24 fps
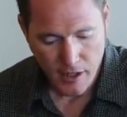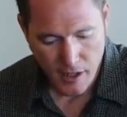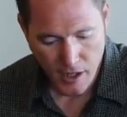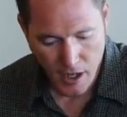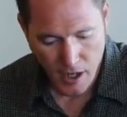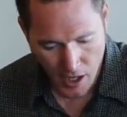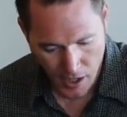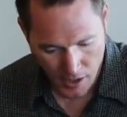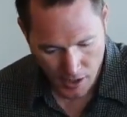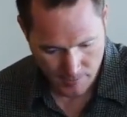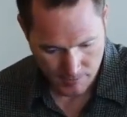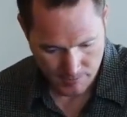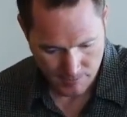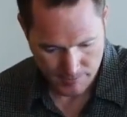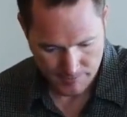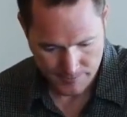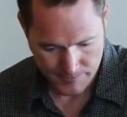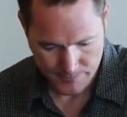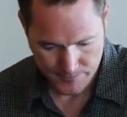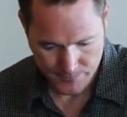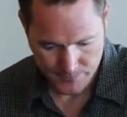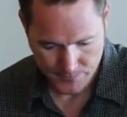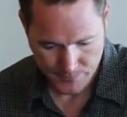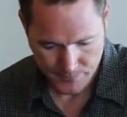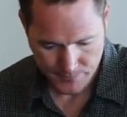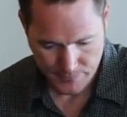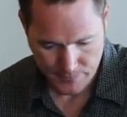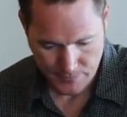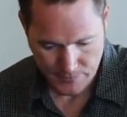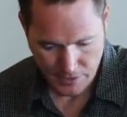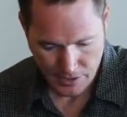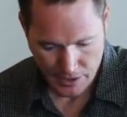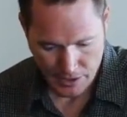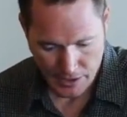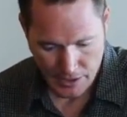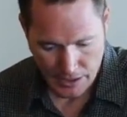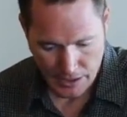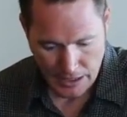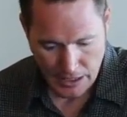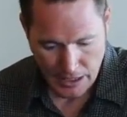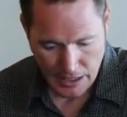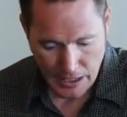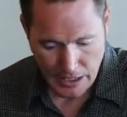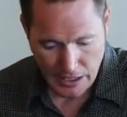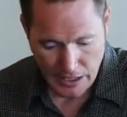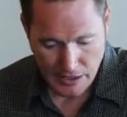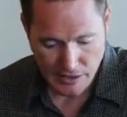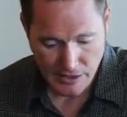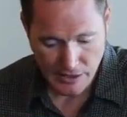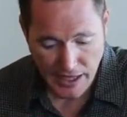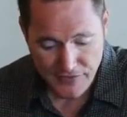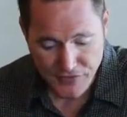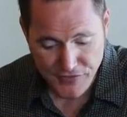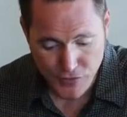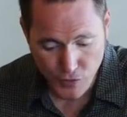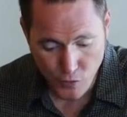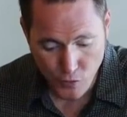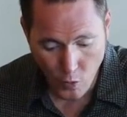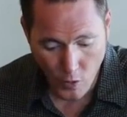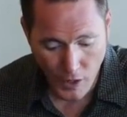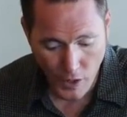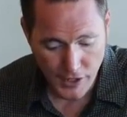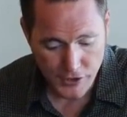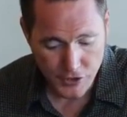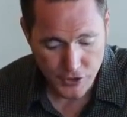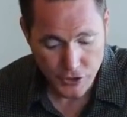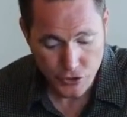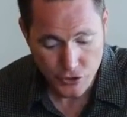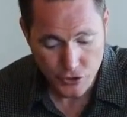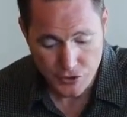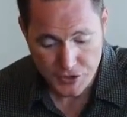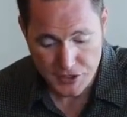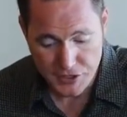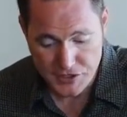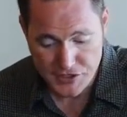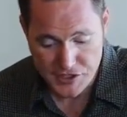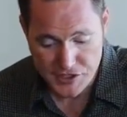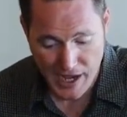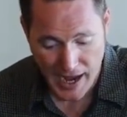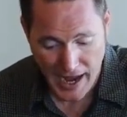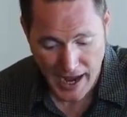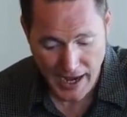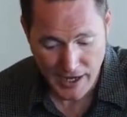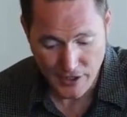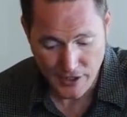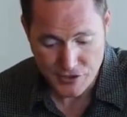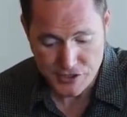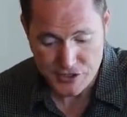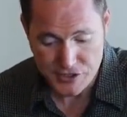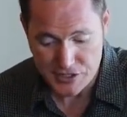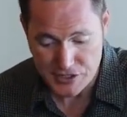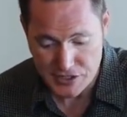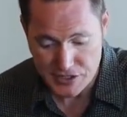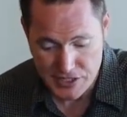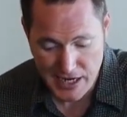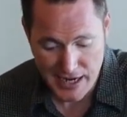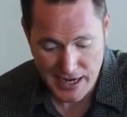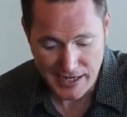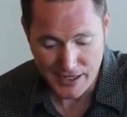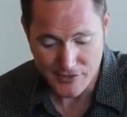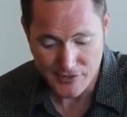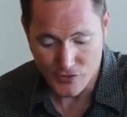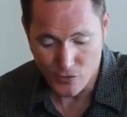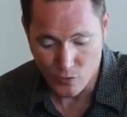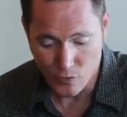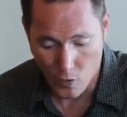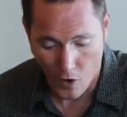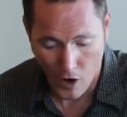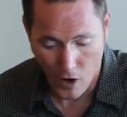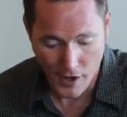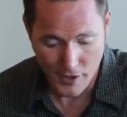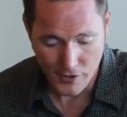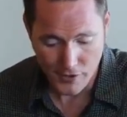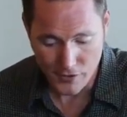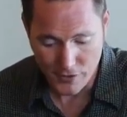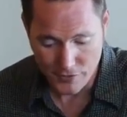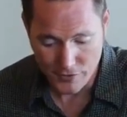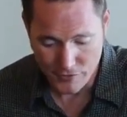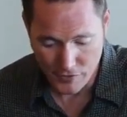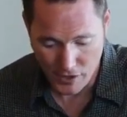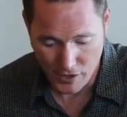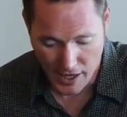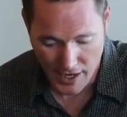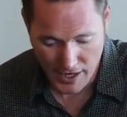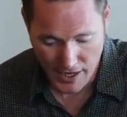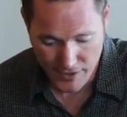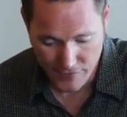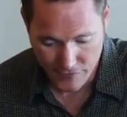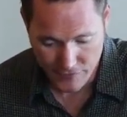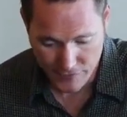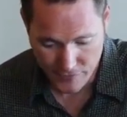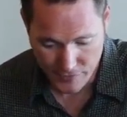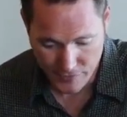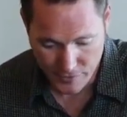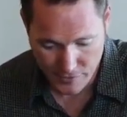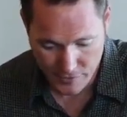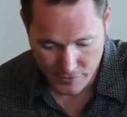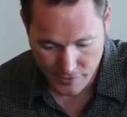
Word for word: Venha, receba de graça a água da vida.